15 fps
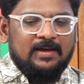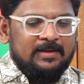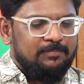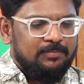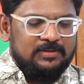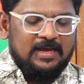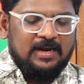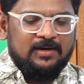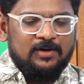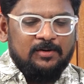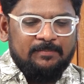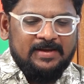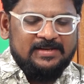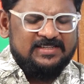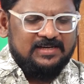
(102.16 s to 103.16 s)
ఇప్పుడు దాంట్లో
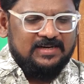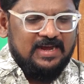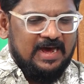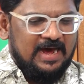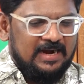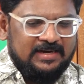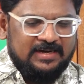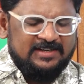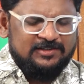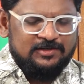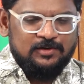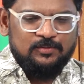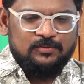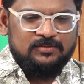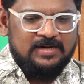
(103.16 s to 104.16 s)
మేజర్గా
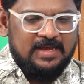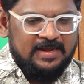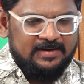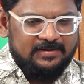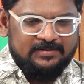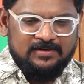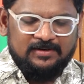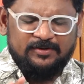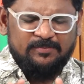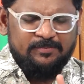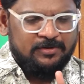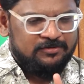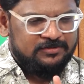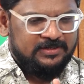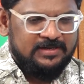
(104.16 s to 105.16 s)
ఆర్టిస్టులు డైరెక్టరు
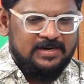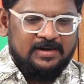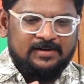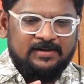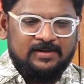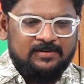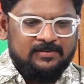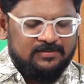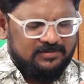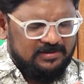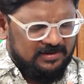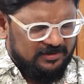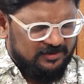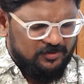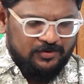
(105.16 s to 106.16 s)
మ్యూజిక్ డైరెక్టరు
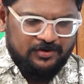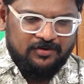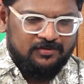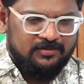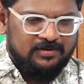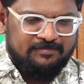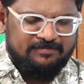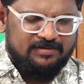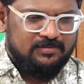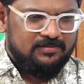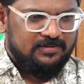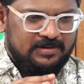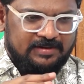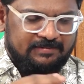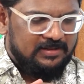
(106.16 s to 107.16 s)
కొరియోగ్రాఫరు
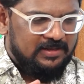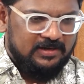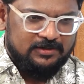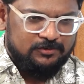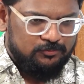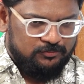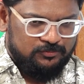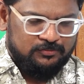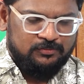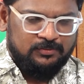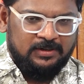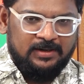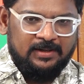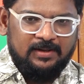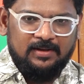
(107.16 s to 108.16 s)
ఈ విధంగా
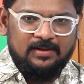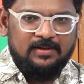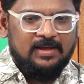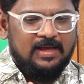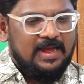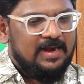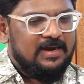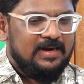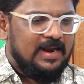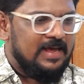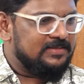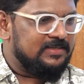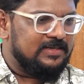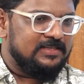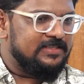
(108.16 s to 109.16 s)
చూసుకుంటే అండ్
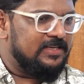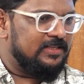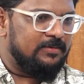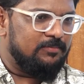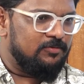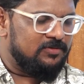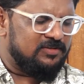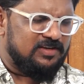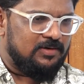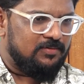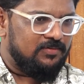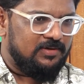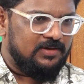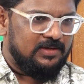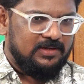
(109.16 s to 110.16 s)
రాసిన చంద్రబోస్ గారు
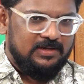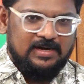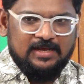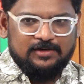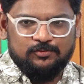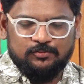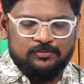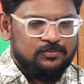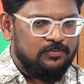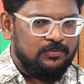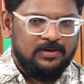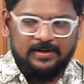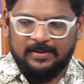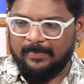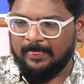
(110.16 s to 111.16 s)
ఇలా
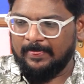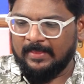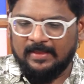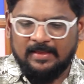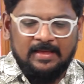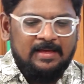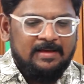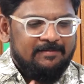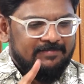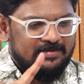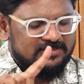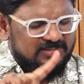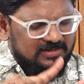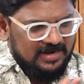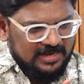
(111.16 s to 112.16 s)
చూసుకుంటే
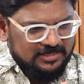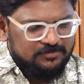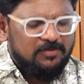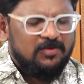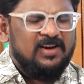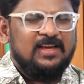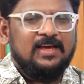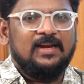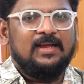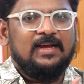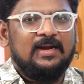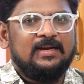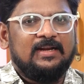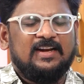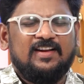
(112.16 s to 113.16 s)
ఫస్ట్ రాజమౌళి గారికి
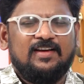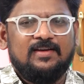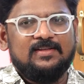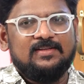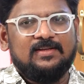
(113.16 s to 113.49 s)
అంటారా